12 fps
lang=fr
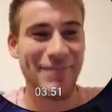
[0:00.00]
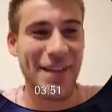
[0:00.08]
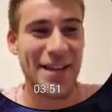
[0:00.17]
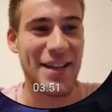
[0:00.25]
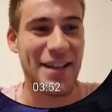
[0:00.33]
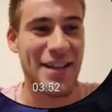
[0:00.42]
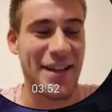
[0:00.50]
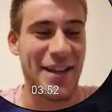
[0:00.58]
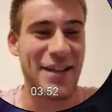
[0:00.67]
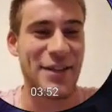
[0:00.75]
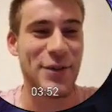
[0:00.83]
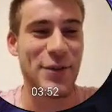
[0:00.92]
Aïe aïe aïe.
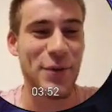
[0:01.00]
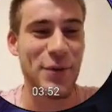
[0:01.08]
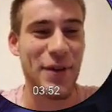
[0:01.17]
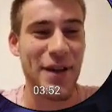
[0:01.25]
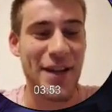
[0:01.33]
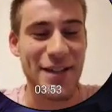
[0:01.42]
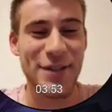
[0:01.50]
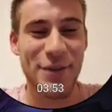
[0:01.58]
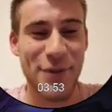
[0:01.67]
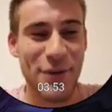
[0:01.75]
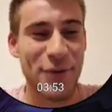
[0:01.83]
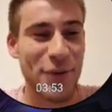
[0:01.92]
Est-ce que est-ce
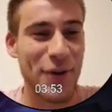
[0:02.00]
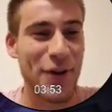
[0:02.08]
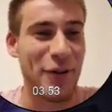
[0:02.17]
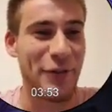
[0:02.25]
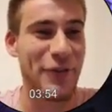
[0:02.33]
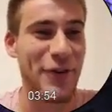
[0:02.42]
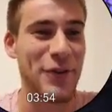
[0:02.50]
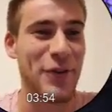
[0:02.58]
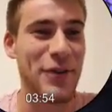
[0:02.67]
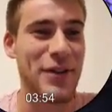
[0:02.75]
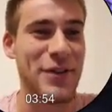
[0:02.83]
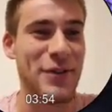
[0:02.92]
qu'on aurait enfin une
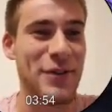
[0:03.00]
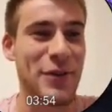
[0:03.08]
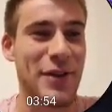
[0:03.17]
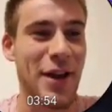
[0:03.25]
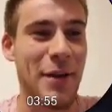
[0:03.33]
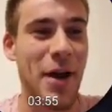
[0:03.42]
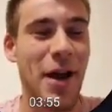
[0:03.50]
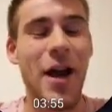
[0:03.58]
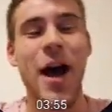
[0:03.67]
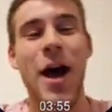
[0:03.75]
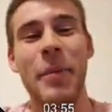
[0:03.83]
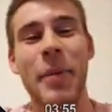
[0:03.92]
redescente de karma
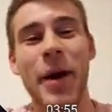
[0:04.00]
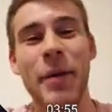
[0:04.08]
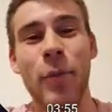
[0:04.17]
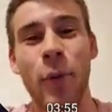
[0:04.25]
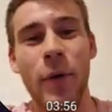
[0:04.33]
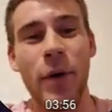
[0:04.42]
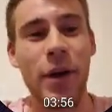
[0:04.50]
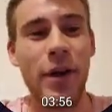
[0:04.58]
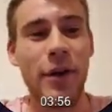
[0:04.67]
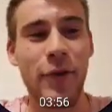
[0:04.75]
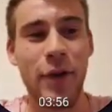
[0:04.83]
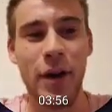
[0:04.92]
Après bon,
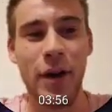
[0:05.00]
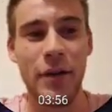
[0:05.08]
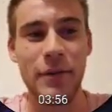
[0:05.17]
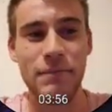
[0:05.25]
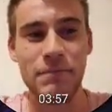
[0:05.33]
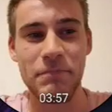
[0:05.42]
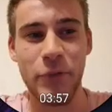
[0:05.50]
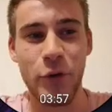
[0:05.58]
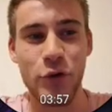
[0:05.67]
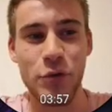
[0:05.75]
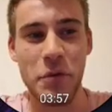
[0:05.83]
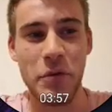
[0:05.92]
voilà.
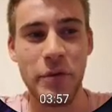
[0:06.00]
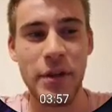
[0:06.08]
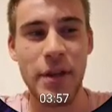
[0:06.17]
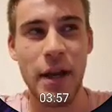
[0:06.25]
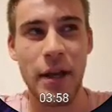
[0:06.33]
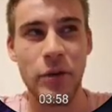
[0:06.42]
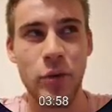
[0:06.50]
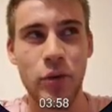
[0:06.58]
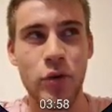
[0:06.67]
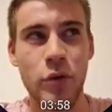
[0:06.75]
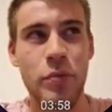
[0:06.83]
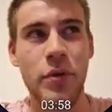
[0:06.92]
Franchement, il y a
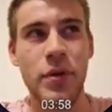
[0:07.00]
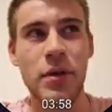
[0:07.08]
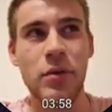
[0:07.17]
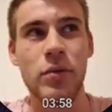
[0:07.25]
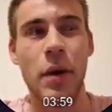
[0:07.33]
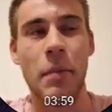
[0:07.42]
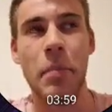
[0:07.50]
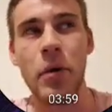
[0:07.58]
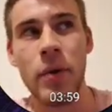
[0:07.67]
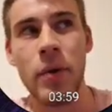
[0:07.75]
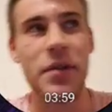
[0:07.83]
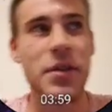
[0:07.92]
deux openings, on n'a pas
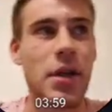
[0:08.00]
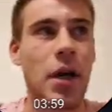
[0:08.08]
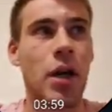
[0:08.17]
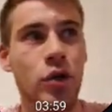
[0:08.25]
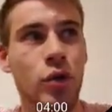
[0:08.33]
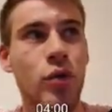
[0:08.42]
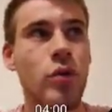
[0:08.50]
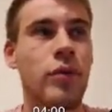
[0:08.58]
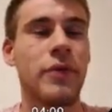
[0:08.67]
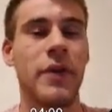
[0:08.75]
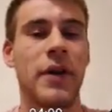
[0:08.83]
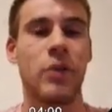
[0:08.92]
eu un tirage de
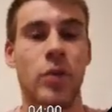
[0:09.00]
ouf. Hein.